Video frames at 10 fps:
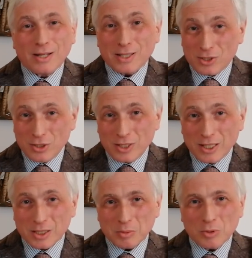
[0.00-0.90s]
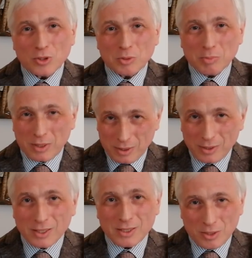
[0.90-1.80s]
Я с интересом на него смотрел.
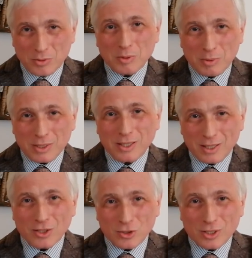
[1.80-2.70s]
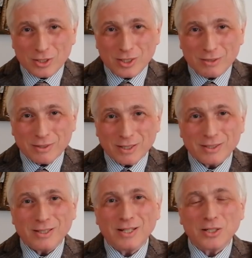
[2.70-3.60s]
Глаза у него были такие
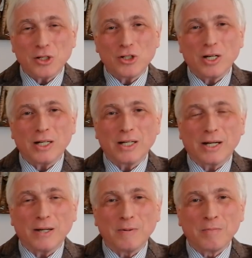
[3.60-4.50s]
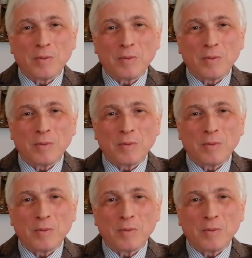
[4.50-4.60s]
страшноватые для начальника.